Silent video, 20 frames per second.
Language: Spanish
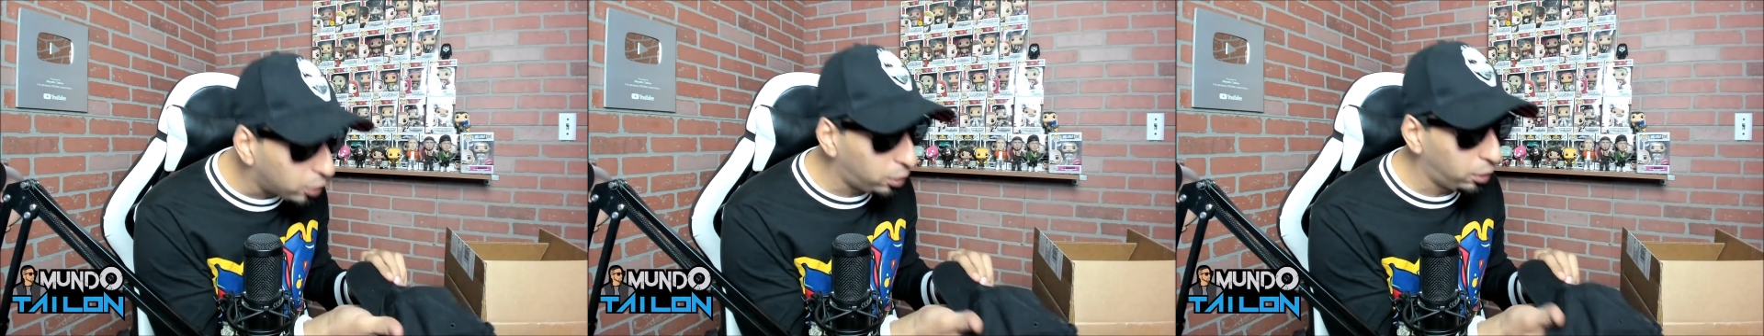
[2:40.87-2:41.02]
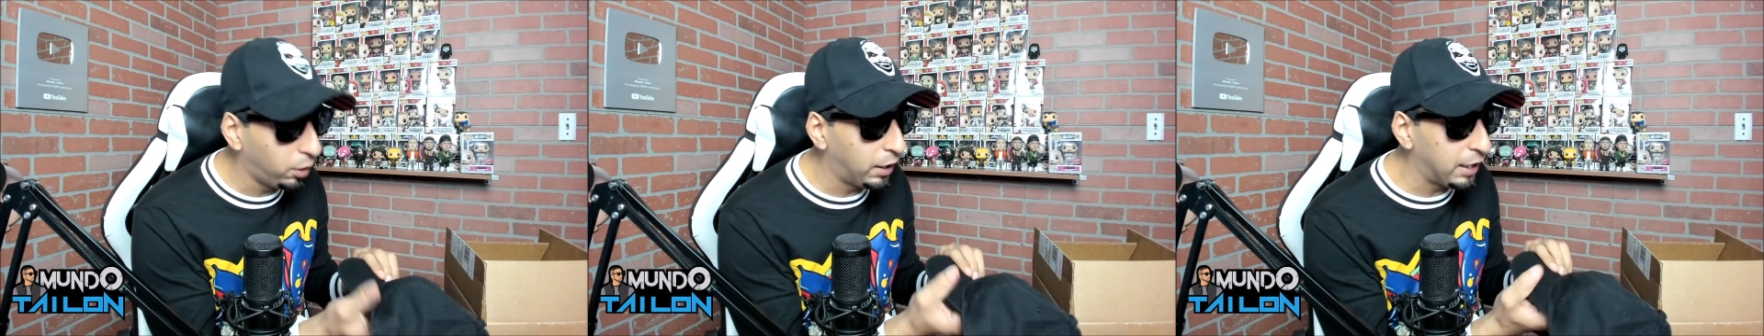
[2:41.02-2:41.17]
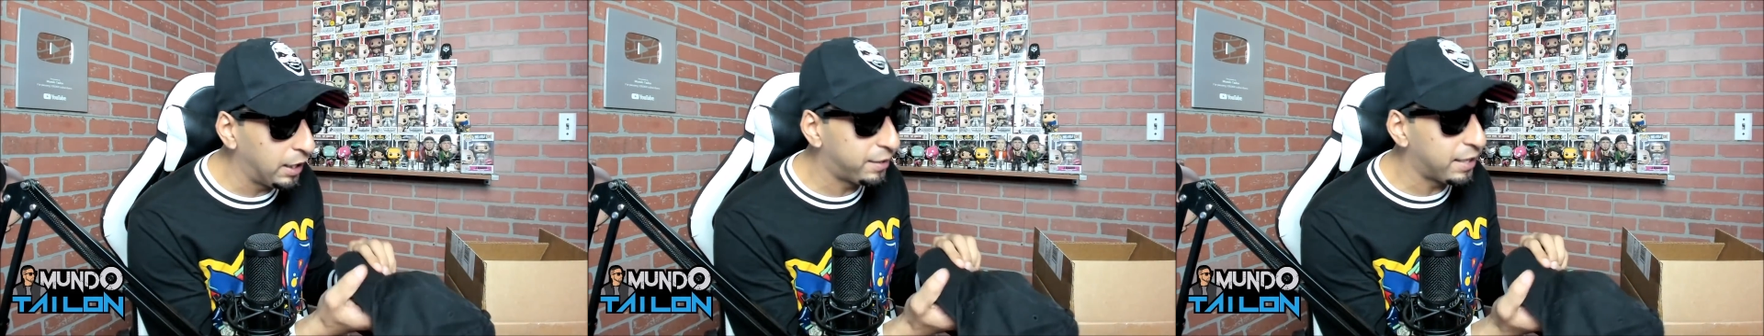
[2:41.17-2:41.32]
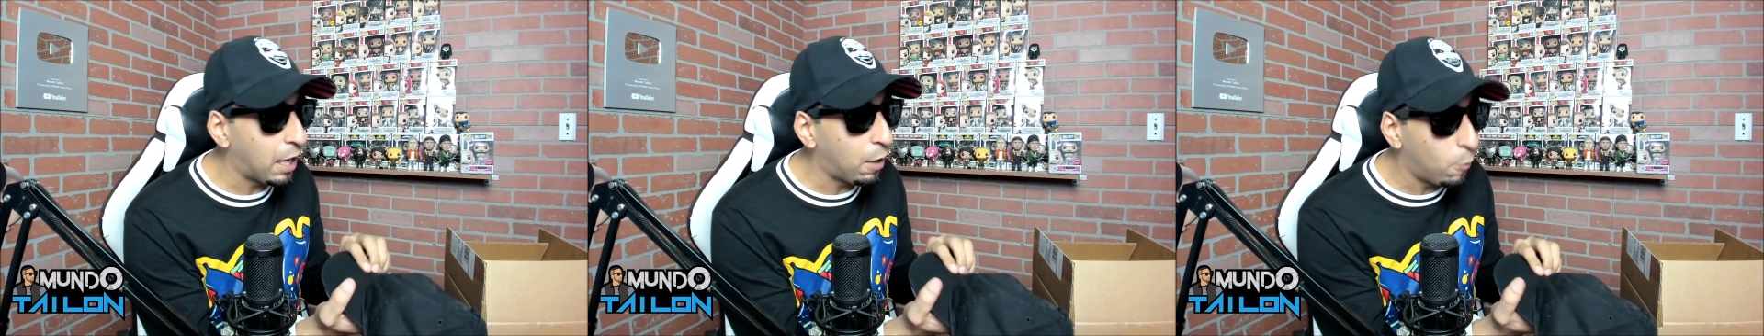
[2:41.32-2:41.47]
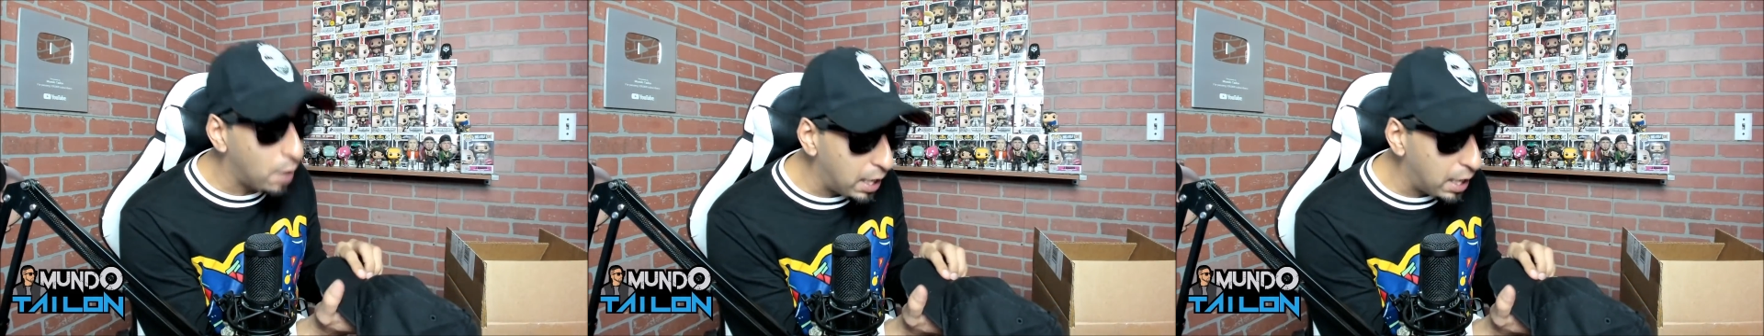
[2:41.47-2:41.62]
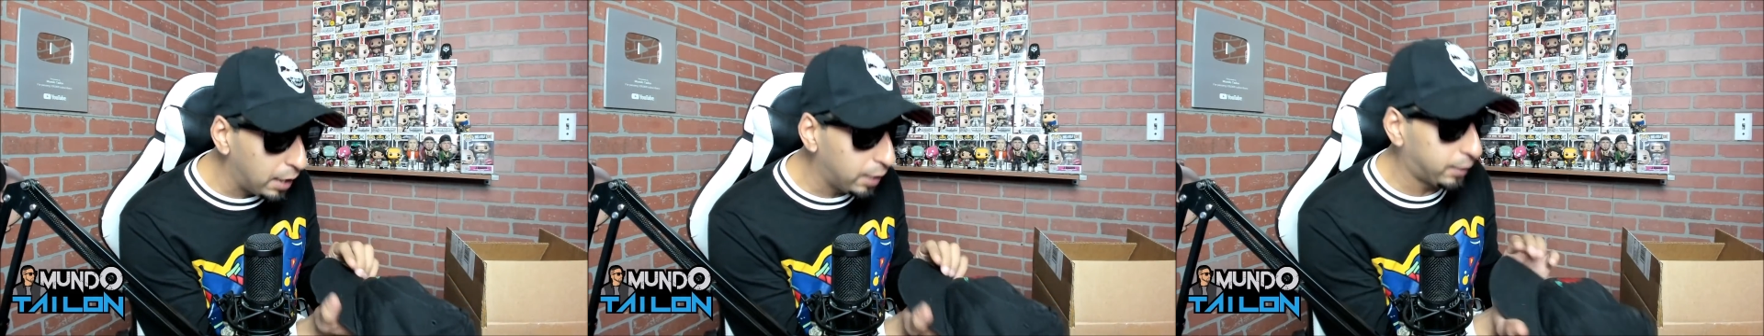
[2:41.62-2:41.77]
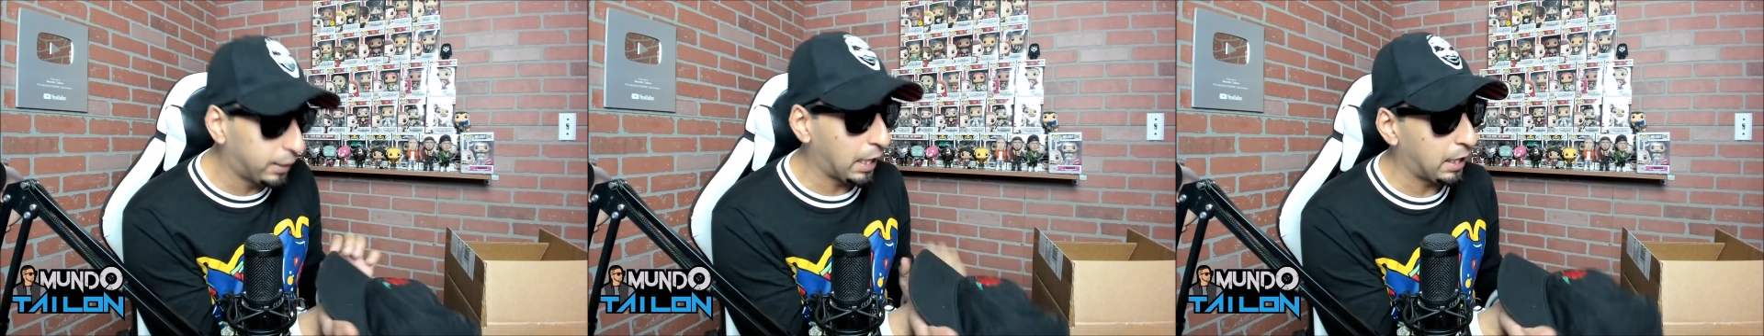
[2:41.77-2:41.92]
con esa
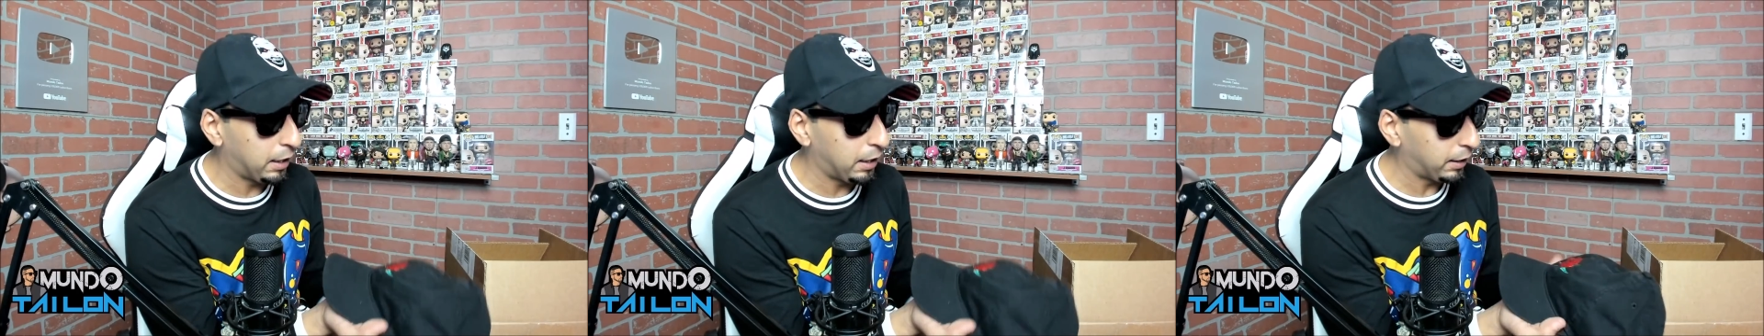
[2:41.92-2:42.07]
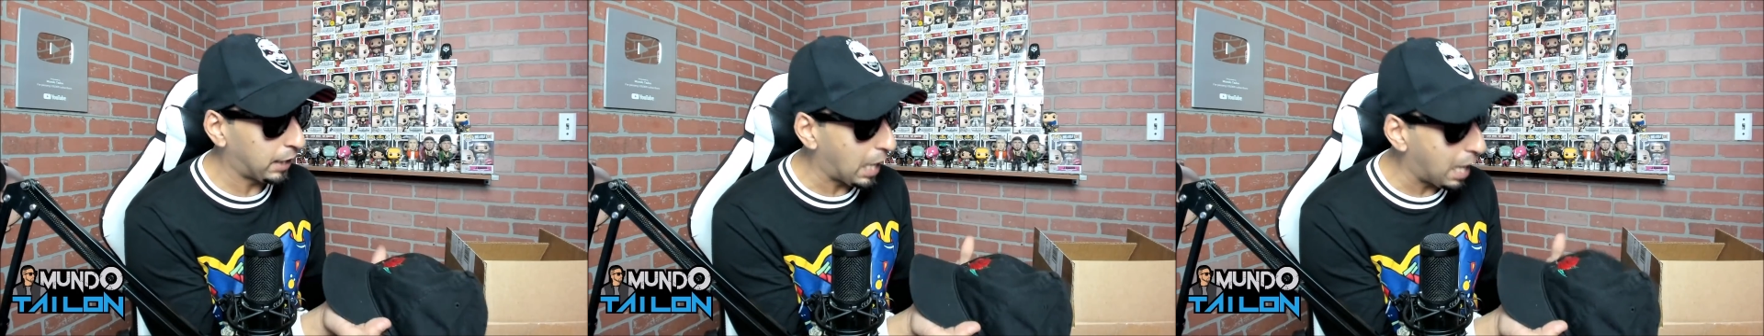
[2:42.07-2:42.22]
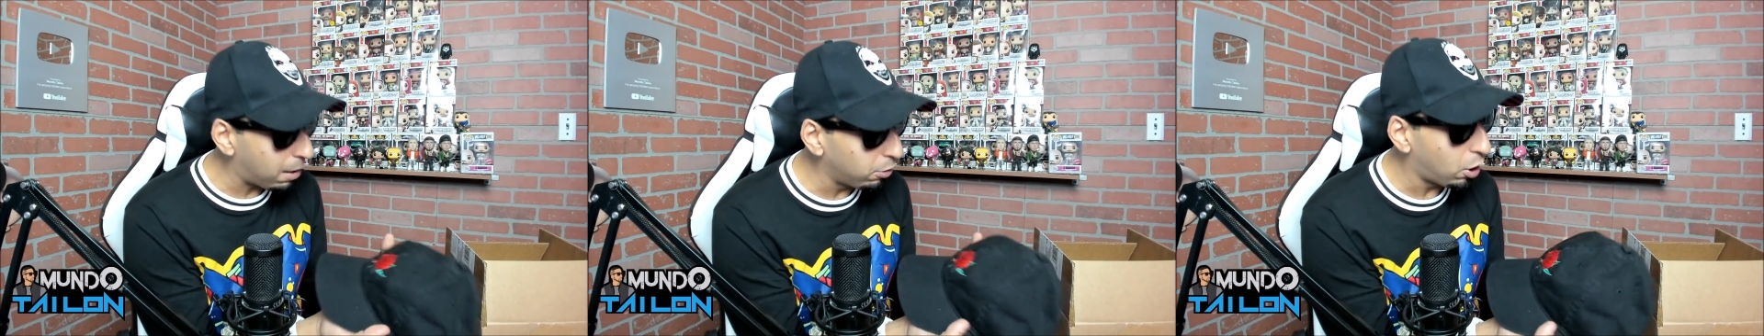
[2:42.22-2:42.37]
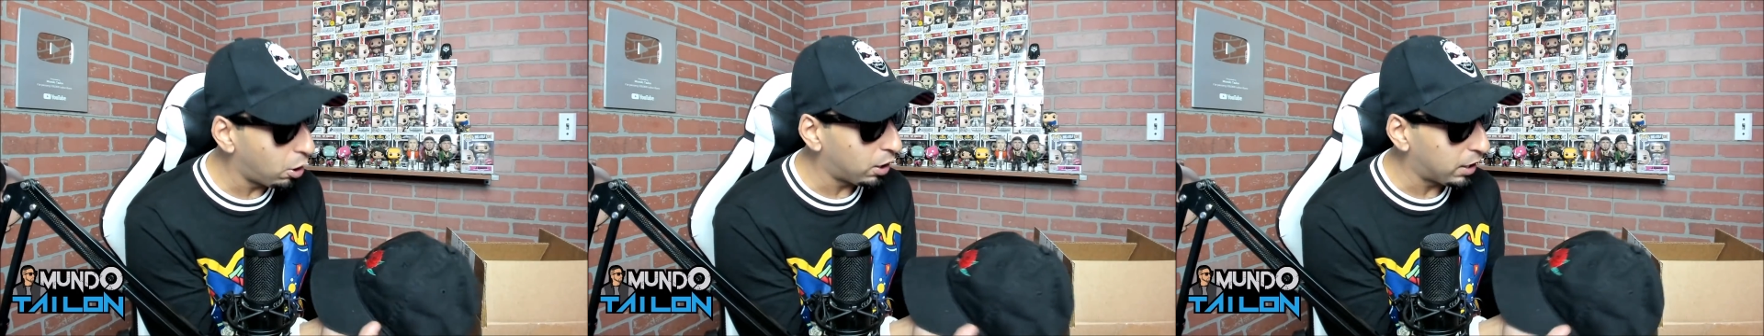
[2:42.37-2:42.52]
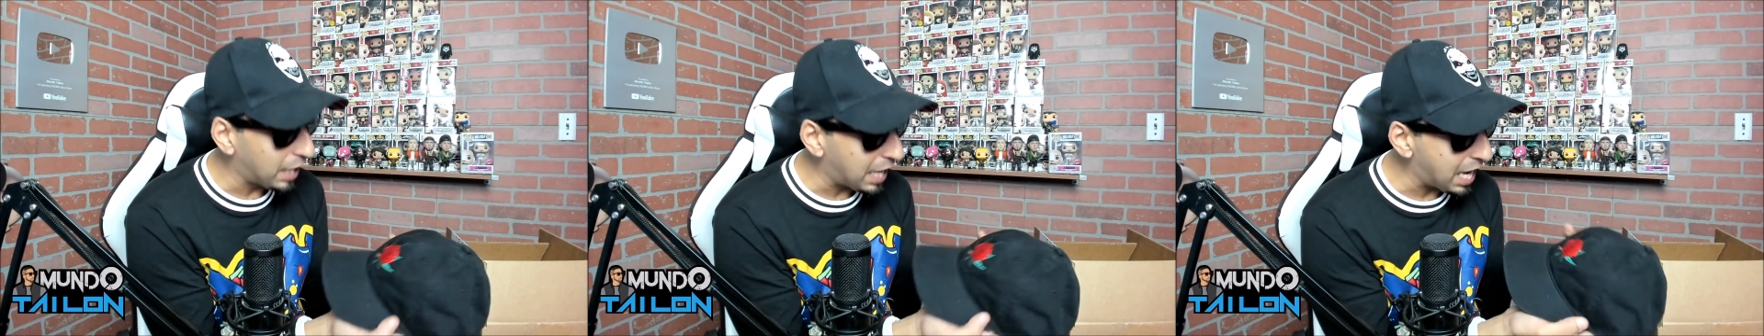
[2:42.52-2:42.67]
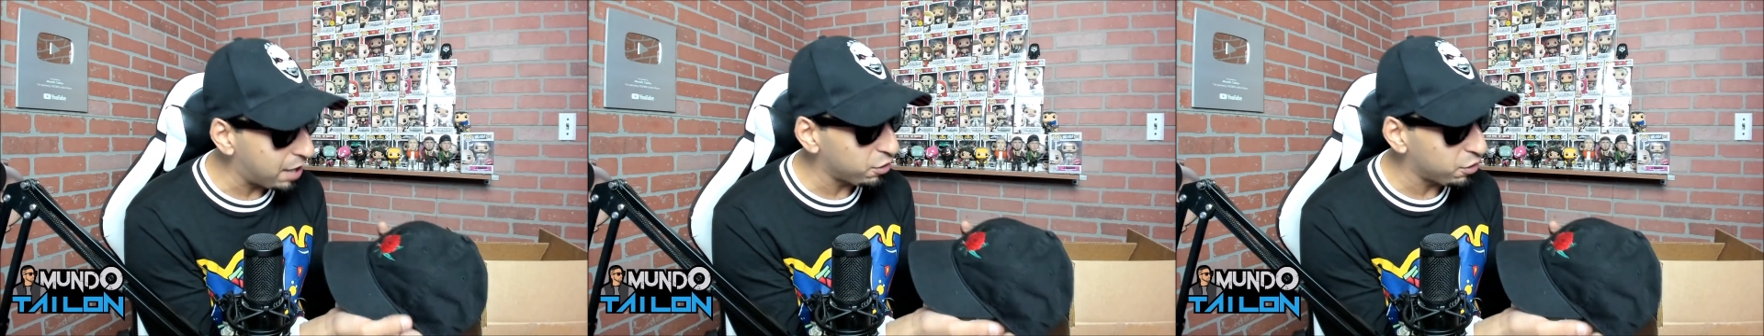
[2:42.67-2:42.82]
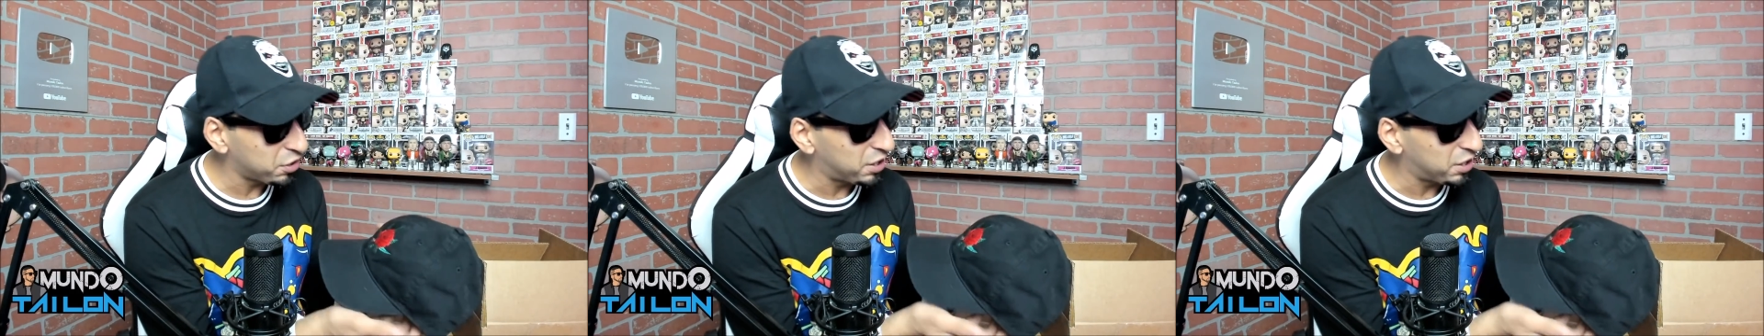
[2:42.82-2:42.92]
vuelta, te hablo claro.